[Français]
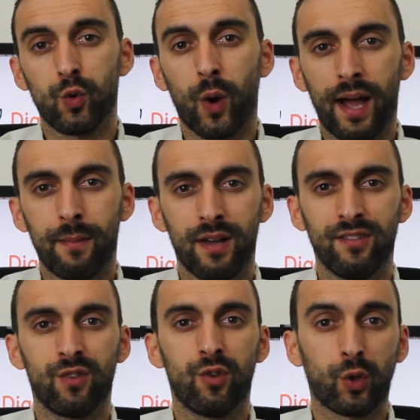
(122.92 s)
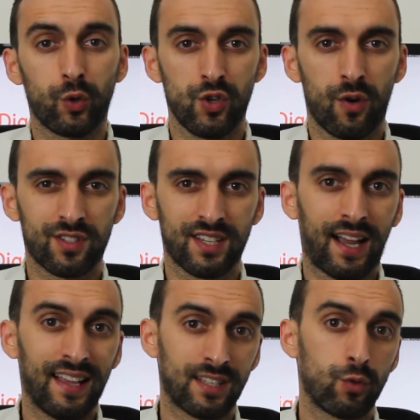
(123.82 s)
durable avec votre audience
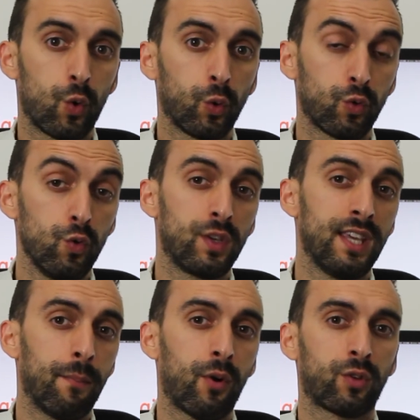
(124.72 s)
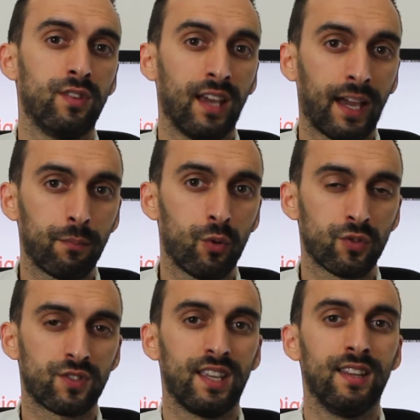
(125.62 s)
grâce à du contenu qui apporte des
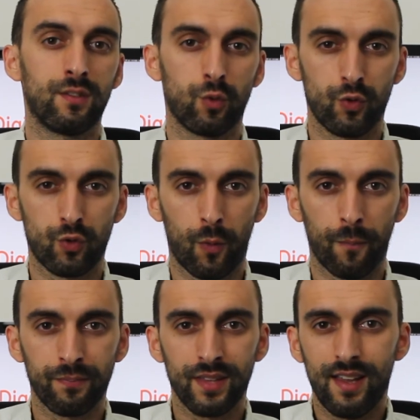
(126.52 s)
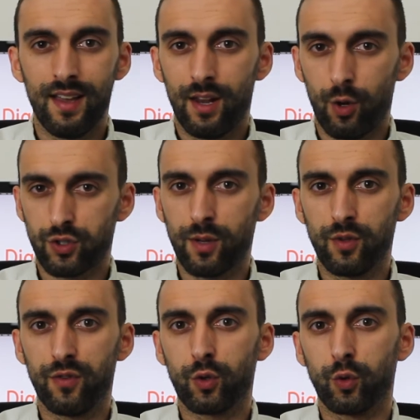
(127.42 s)
réponses et des solutions.
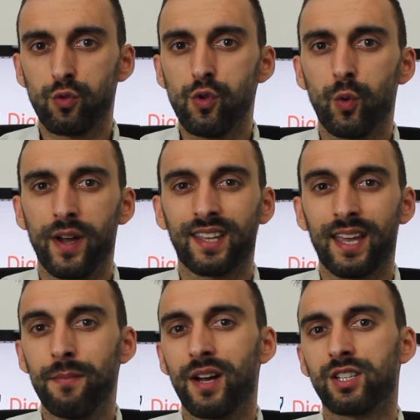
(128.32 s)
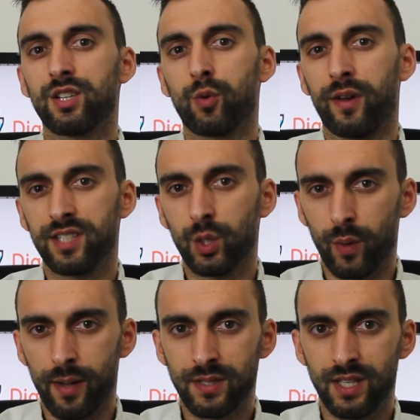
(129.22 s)
L'ensemble de votre contenu doit être hébergé sur un site
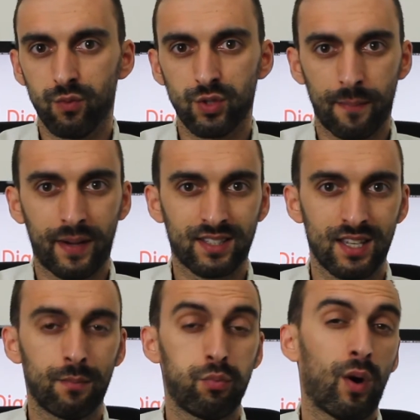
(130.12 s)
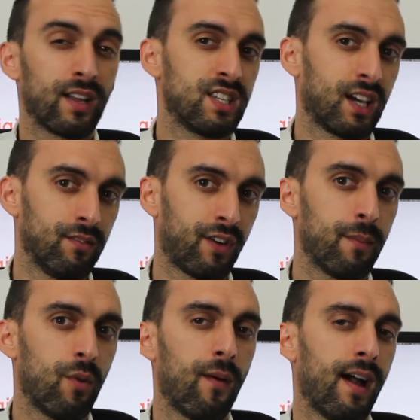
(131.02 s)
web qui vous appartient pour attirer
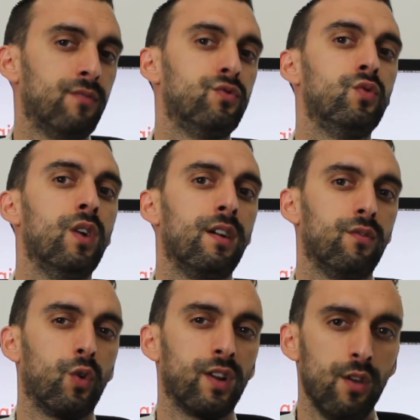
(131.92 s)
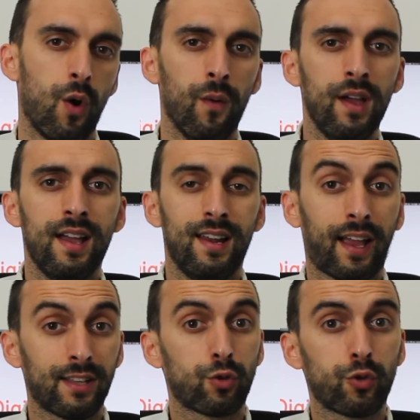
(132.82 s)
vraiment à vous vos clients.
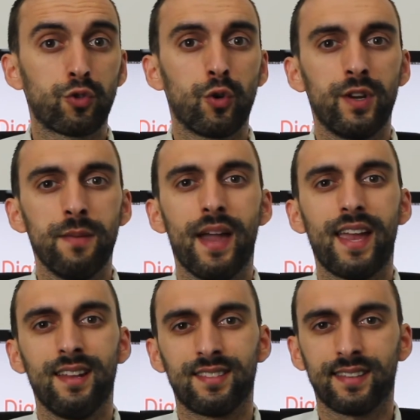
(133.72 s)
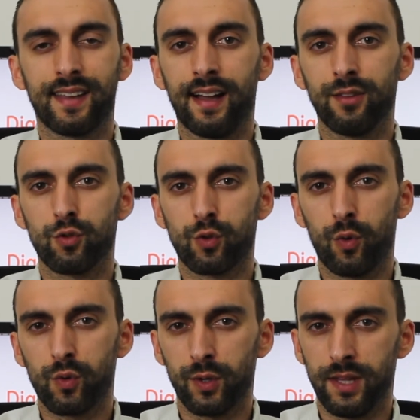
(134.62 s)
Les réseaux sociaux, l'email, etc. ne
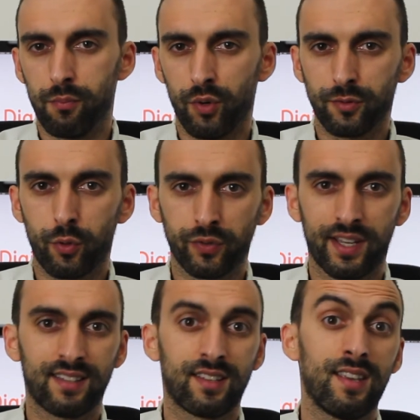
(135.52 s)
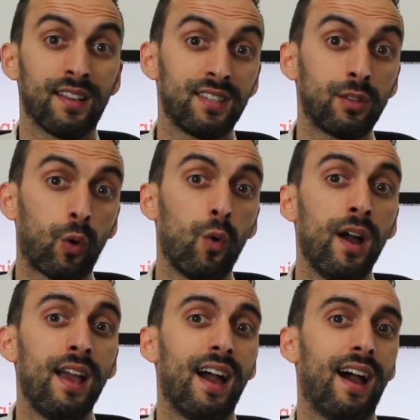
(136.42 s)
seront que des points de contact qui inciteront
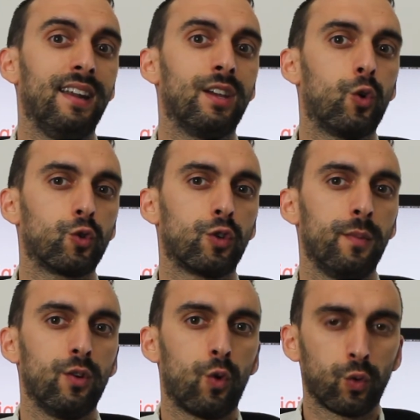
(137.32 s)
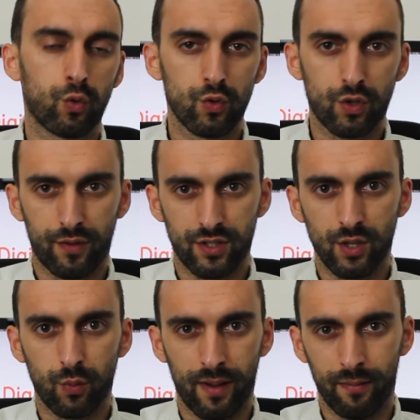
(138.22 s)
à aller consommer le contenu sur votre
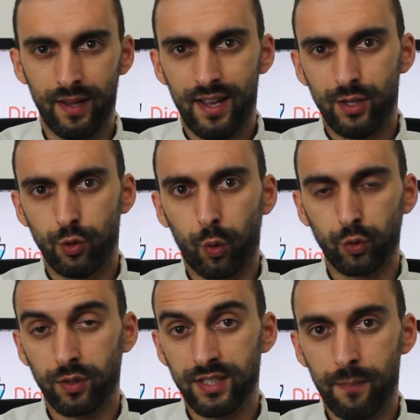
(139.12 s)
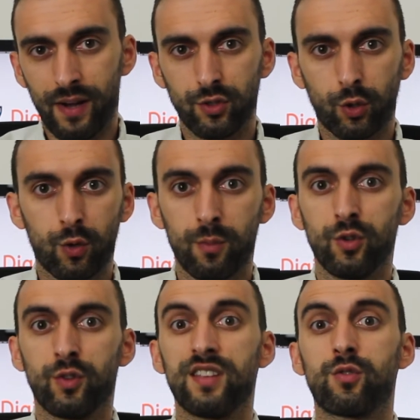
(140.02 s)
site web. Ne construisez pas votre
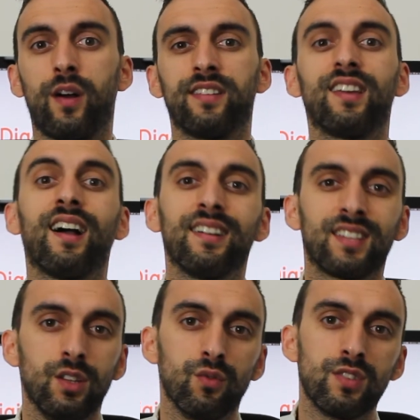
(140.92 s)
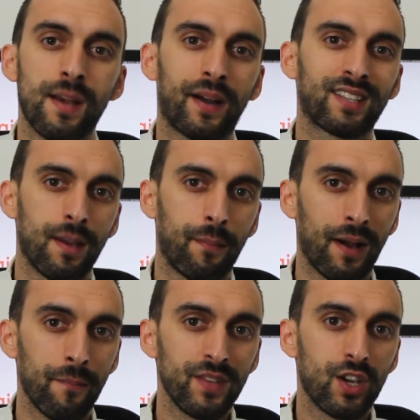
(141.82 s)
communauté sur un terrain qui ne vous appartient
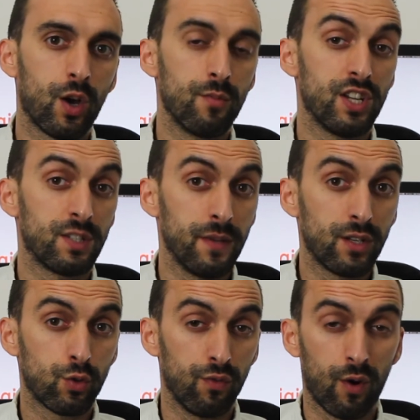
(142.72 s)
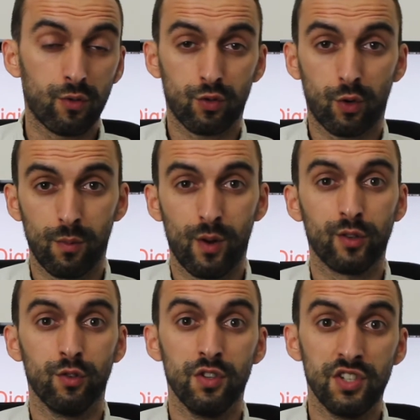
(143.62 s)
pas, comme j'explique souvent sur le
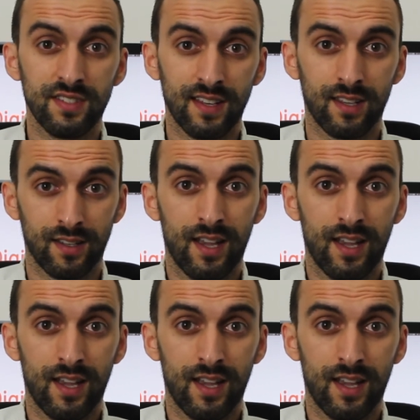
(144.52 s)
blog de DigiSelling.